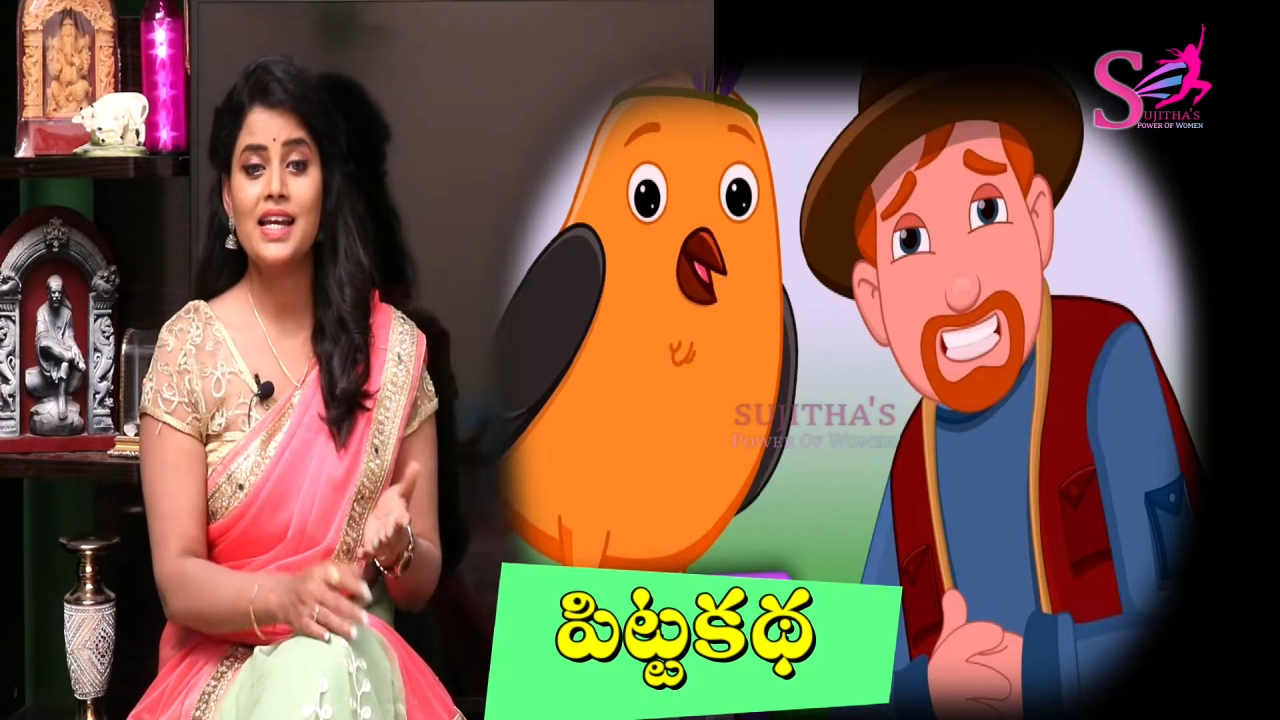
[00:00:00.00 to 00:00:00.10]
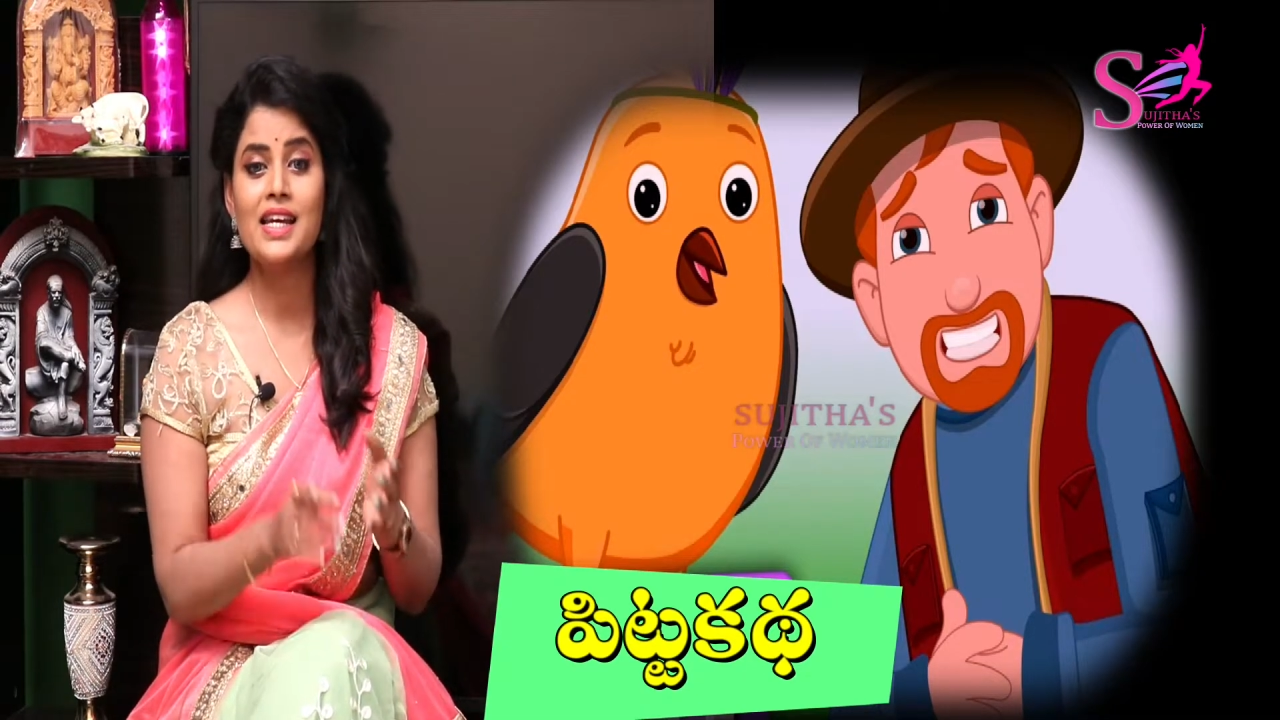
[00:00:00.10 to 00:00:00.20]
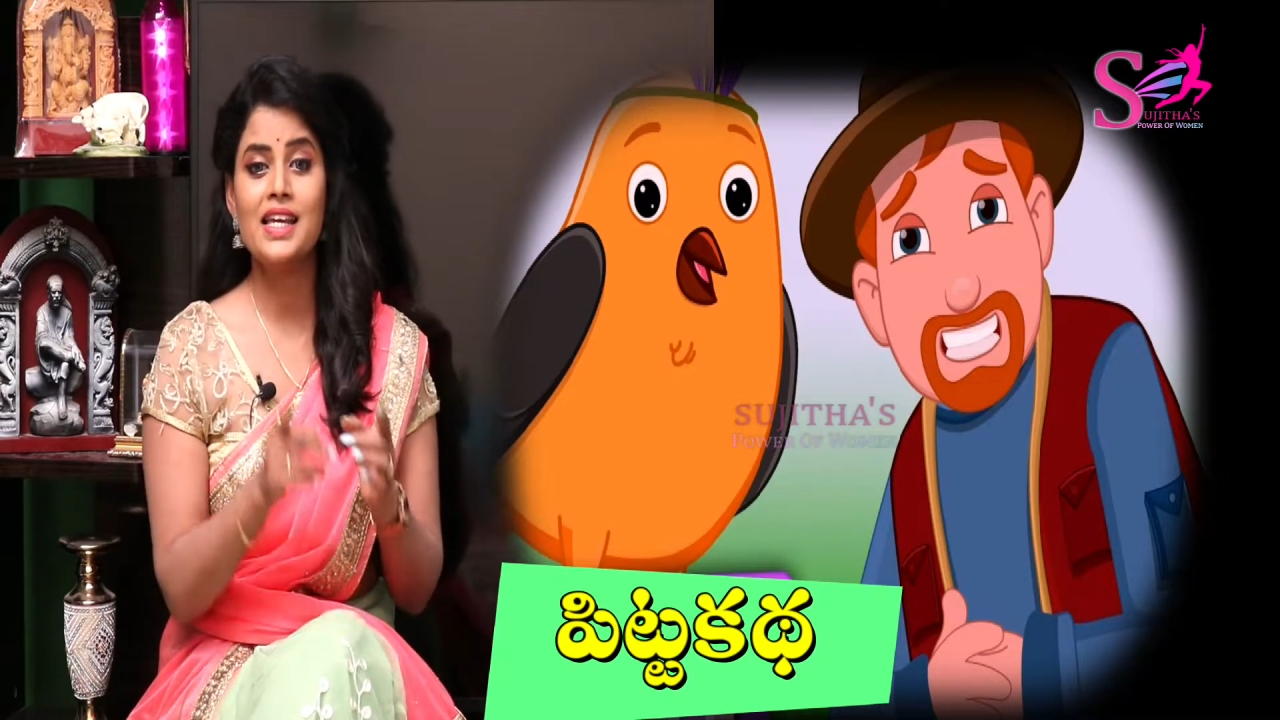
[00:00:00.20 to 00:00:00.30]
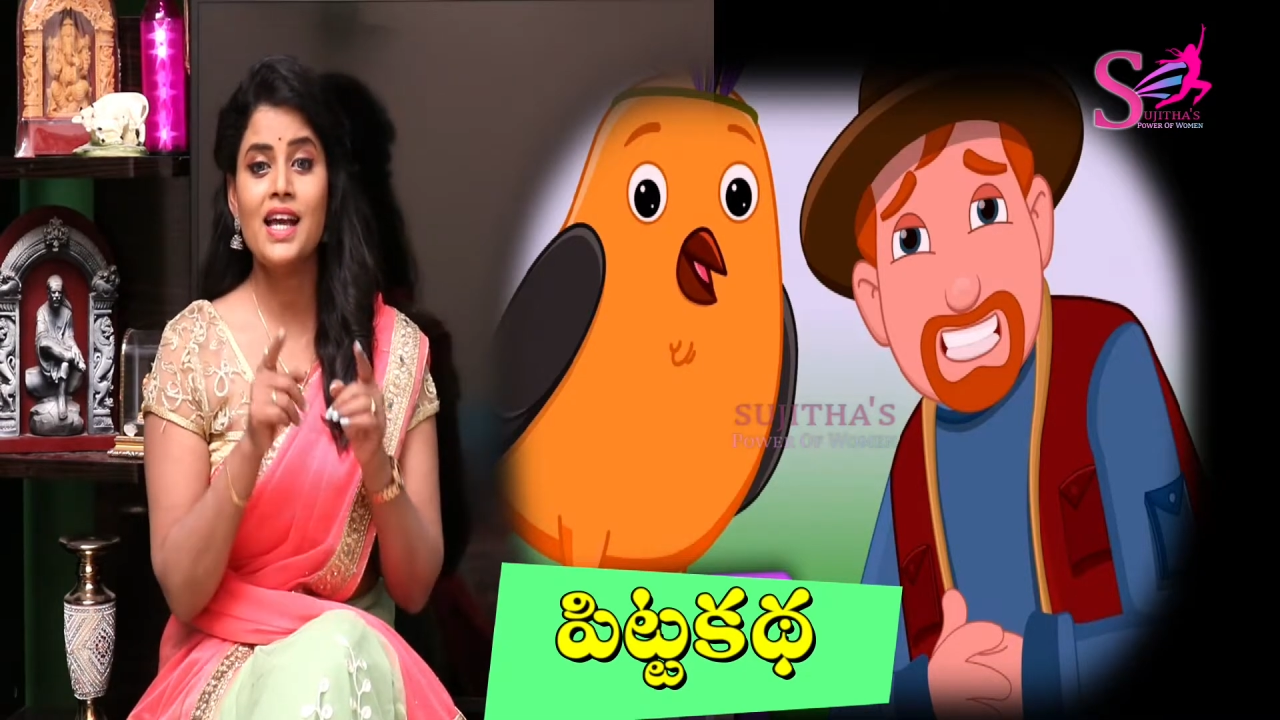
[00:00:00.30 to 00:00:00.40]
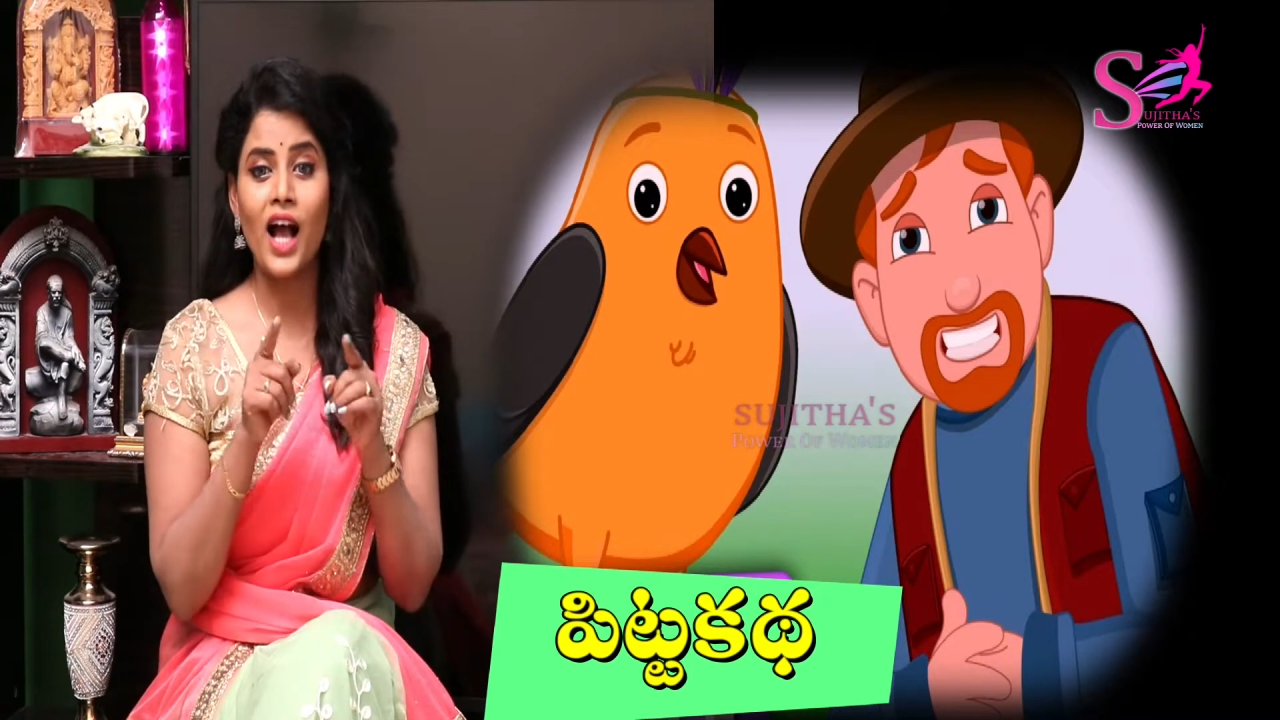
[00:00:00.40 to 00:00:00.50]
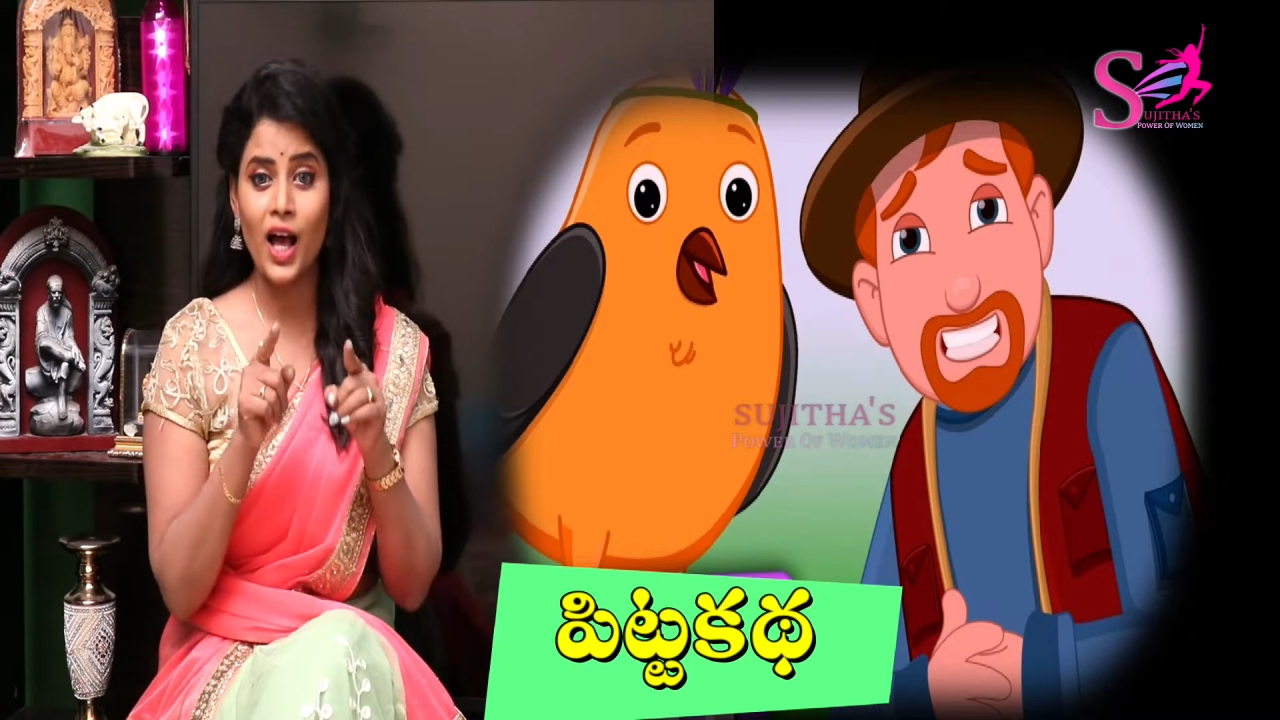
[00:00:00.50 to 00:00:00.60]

నీ